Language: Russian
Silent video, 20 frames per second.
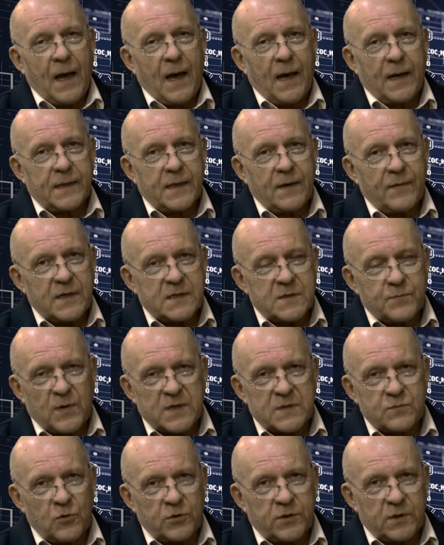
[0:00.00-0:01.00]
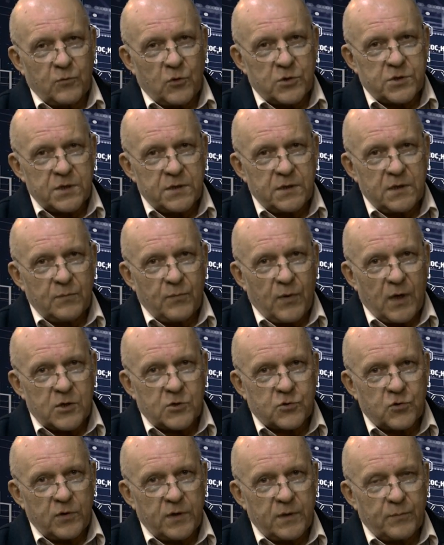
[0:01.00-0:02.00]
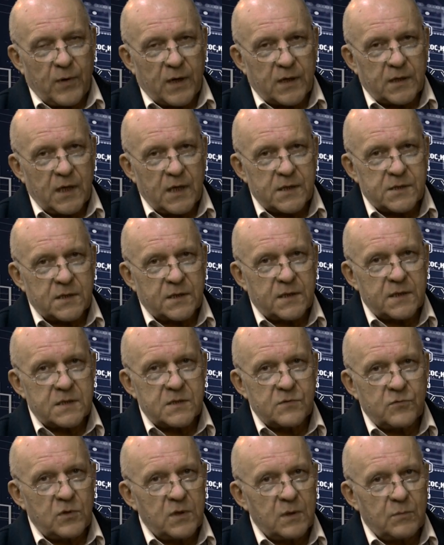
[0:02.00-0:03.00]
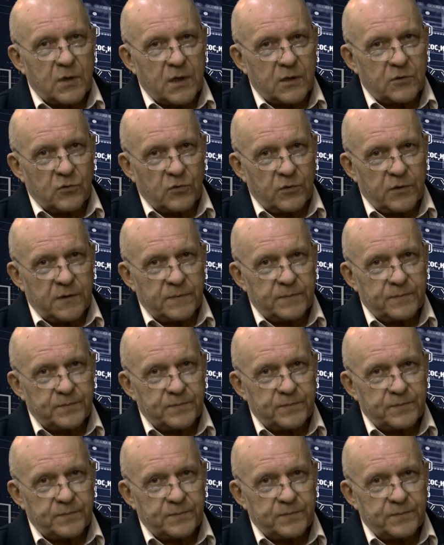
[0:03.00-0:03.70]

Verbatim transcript: А, давайте посмотрим очень небольшой репортажик из его лаборатории.